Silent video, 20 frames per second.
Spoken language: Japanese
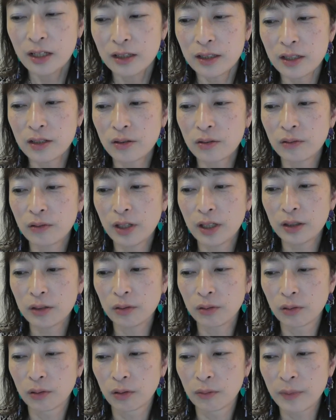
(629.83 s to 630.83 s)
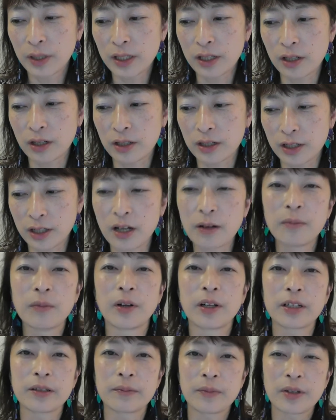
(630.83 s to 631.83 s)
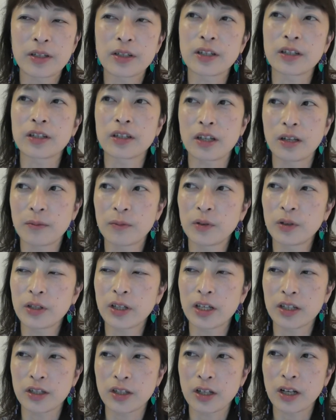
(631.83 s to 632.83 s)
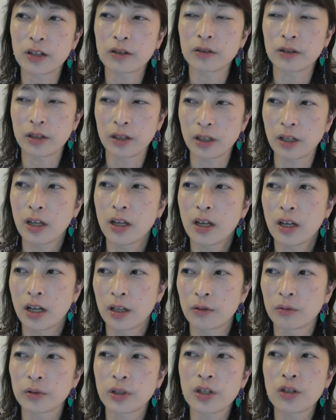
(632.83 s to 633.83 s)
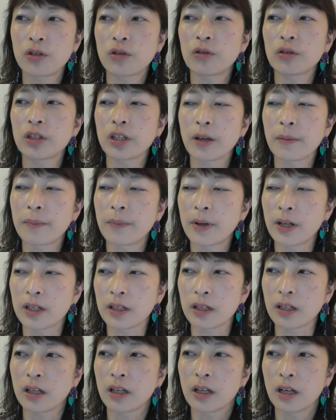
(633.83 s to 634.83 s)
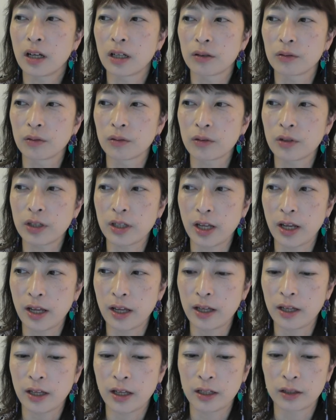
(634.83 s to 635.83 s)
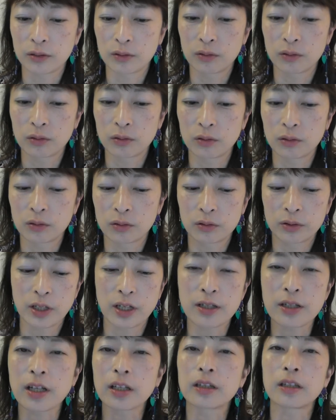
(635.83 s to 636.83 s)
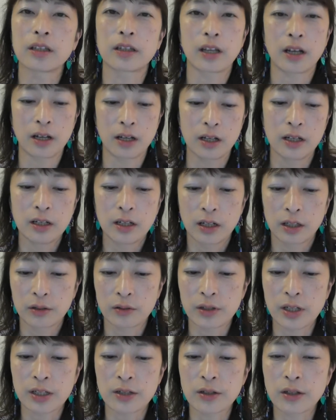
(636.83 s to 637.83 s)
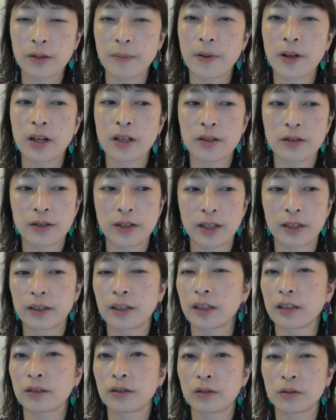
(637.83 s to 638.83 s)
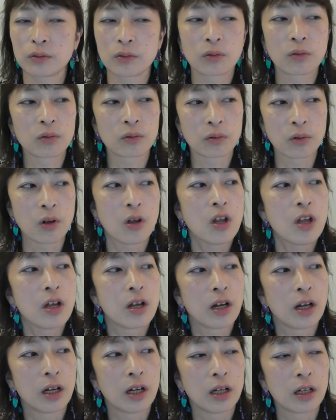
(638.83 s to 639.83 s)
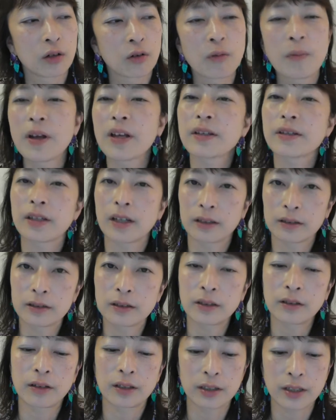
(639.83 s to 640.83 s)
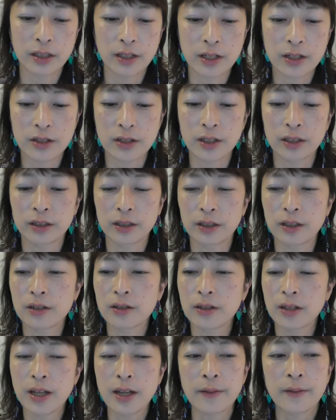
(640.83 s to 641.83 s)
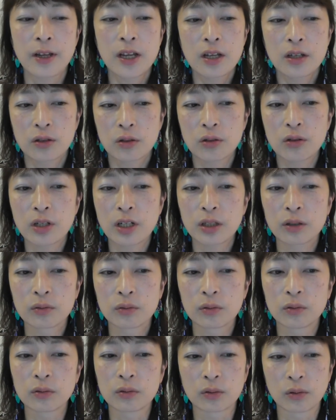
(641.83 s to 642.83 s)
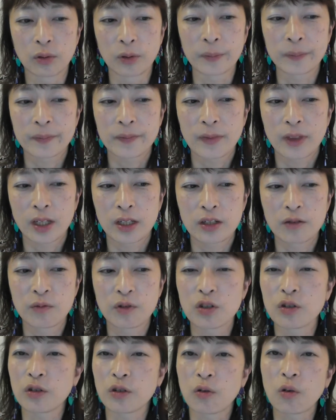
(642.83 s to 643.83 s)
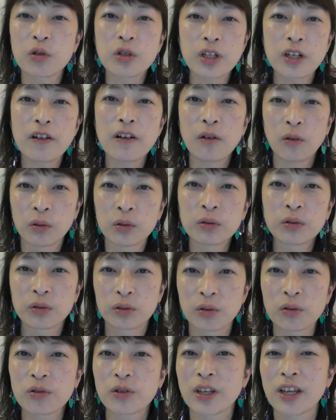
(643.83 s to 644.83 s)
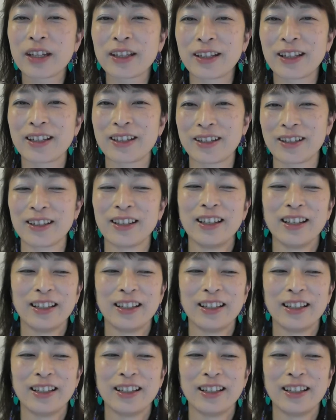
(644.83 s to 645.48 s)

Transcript: でその後まだ時間もありましたしねもう一軒近くにあの同じようにやっぱりあの来てあのくださってたさつきバランス生態っていうとこのあ小林さんっていう方いらっしゃってですねそちらの方の事務所にこちらは本当に突撃です